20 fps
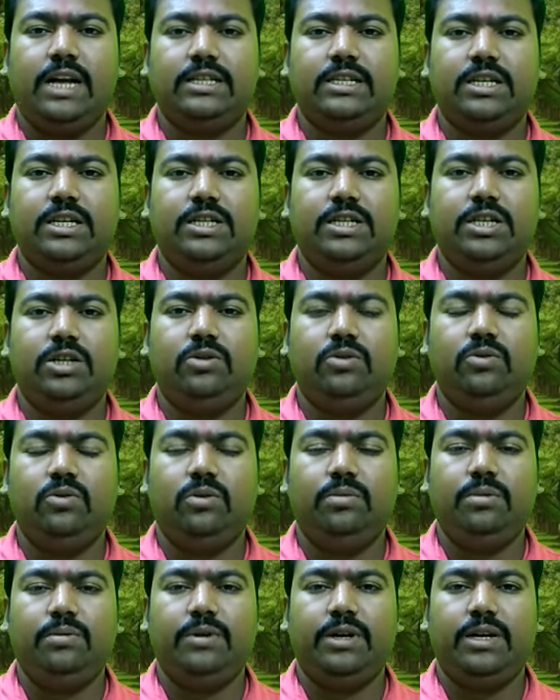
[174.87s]
আজকে যেহেতু
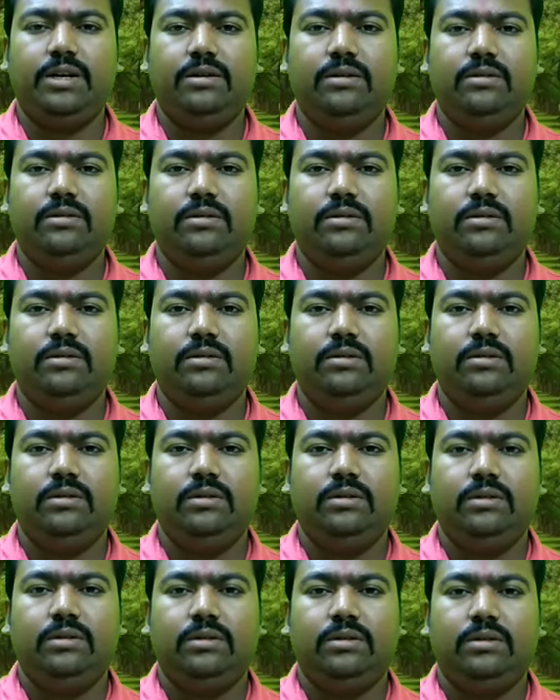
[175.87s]
রবিবার
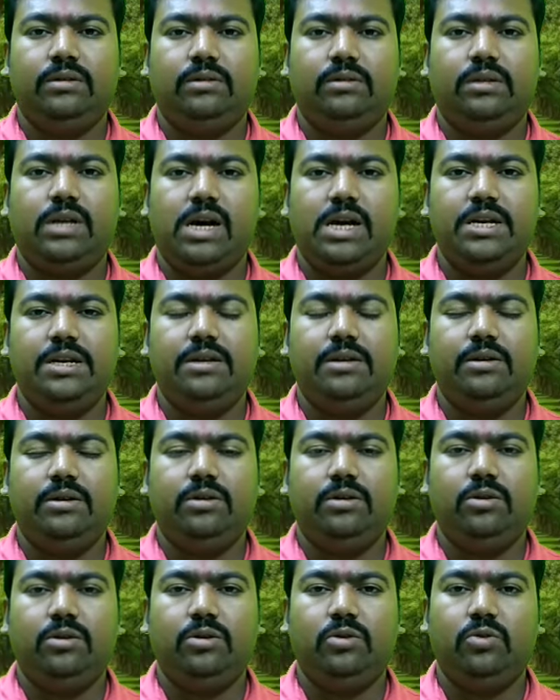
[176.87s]
তাই
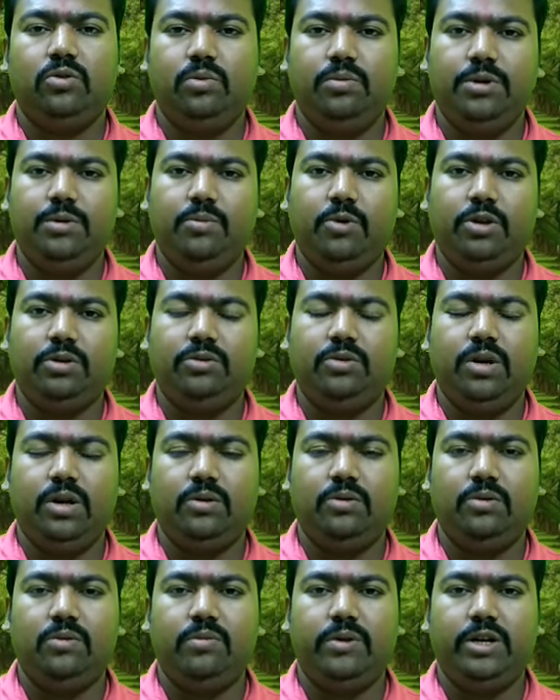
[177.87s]
রবির
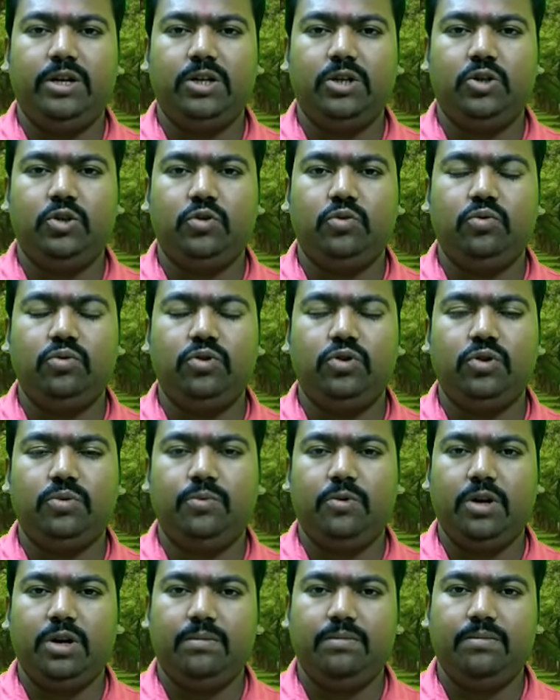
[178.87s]
বন্দনা করবেন সূর্য
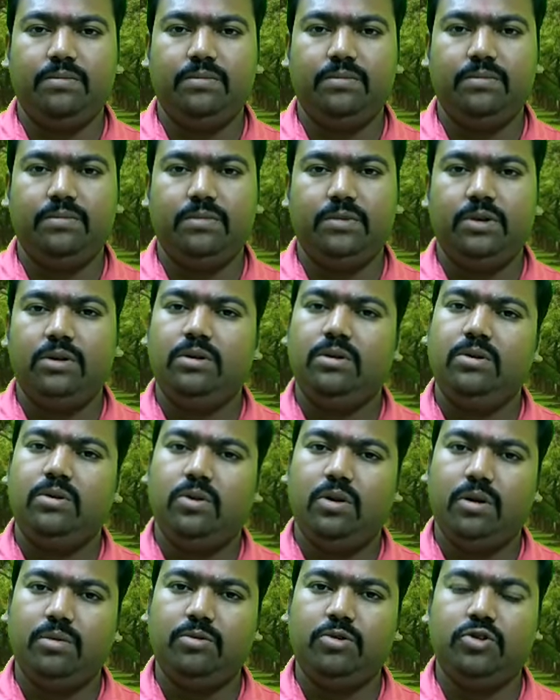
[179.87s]
প্রণাম
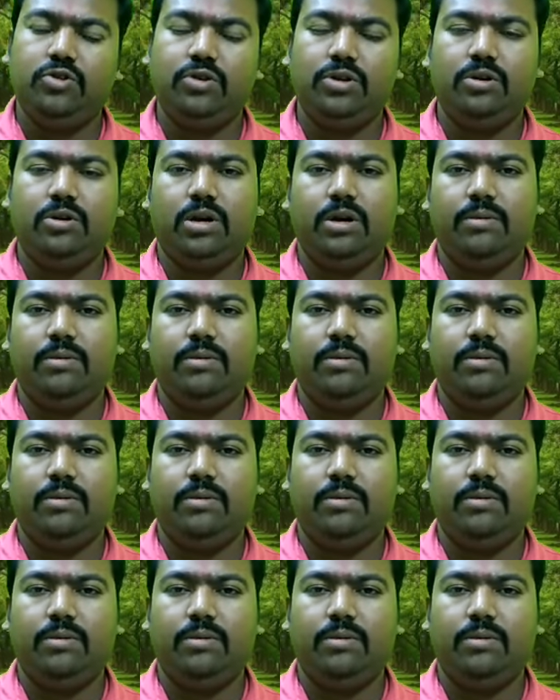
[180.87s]
অবশ্যই